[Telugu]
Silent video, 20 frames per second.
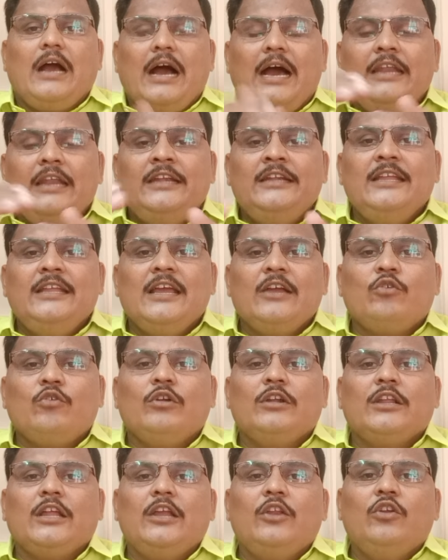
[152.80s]
ఆల్ ఇండియా
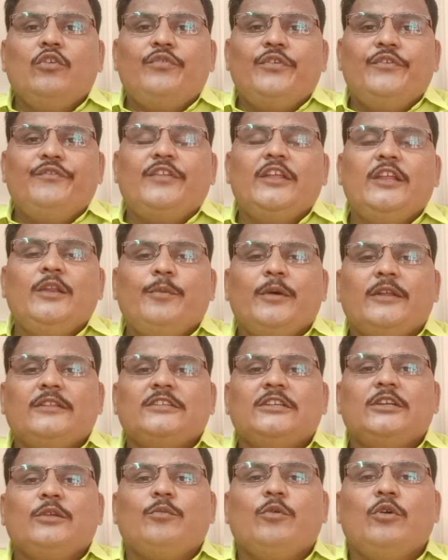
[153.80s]
కోటాలో ఫిఫ్టీన్
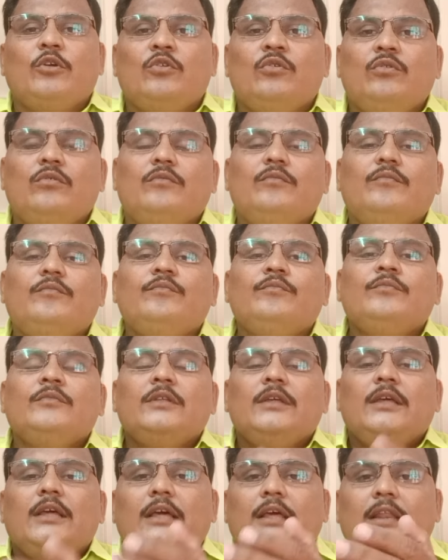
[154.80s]
పర్సెంట్ బోను
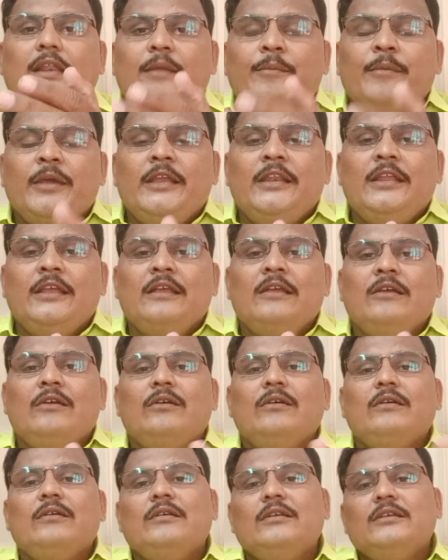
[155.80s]
రిమైనింగ్
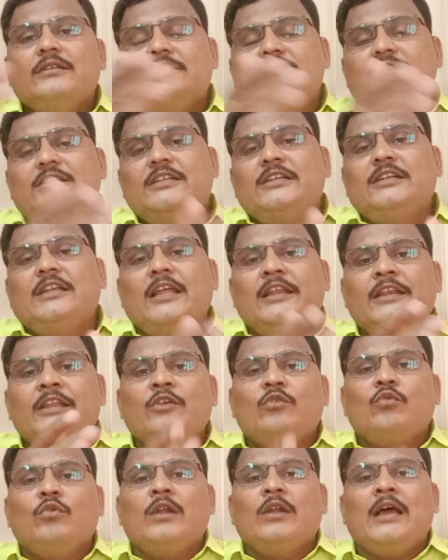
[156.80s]
సీట్లన్నీ
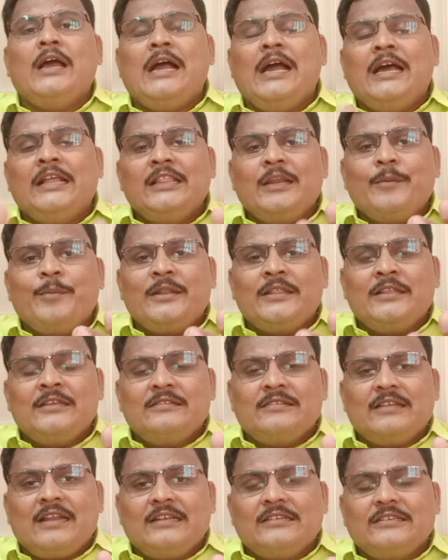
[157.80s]
కూడా
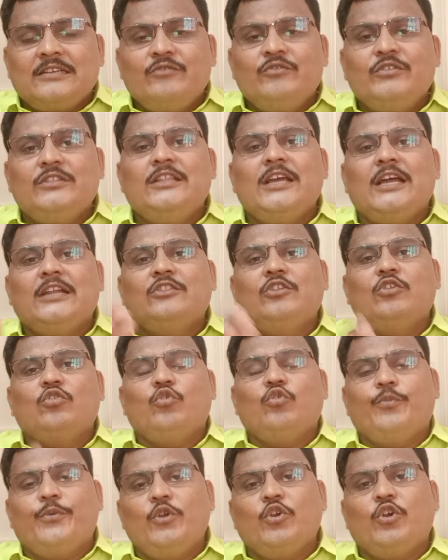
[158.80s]
ఆంధ్రప్రదేశ్ రాష్ట్ర విద్యార్థులకు
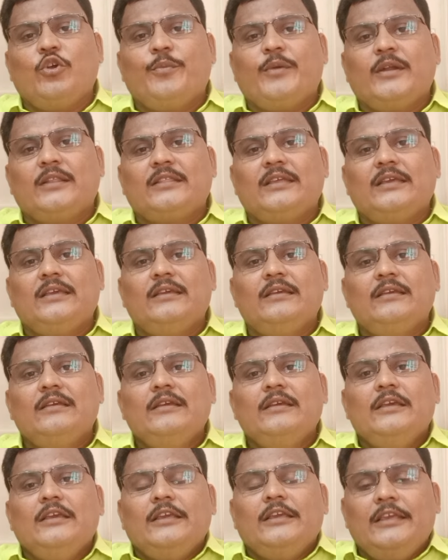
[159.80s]
ఉపయోగపడతాయి
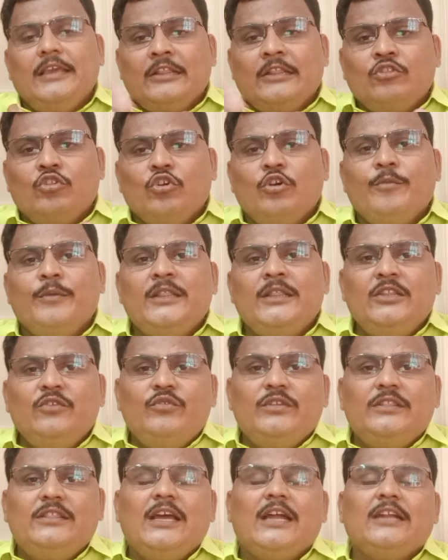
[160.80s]
ఎంతోమంది
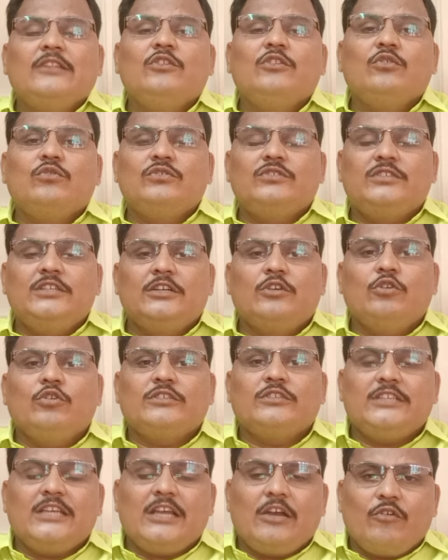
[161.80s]
విద్యార్థులకు సీట్లు
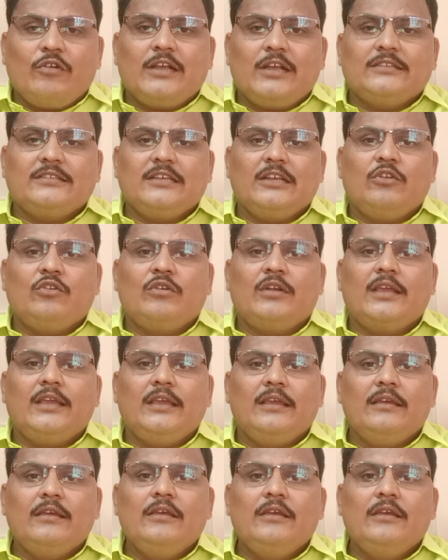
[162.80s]
వచ్చే అవకాశాలు ఉన్నాయి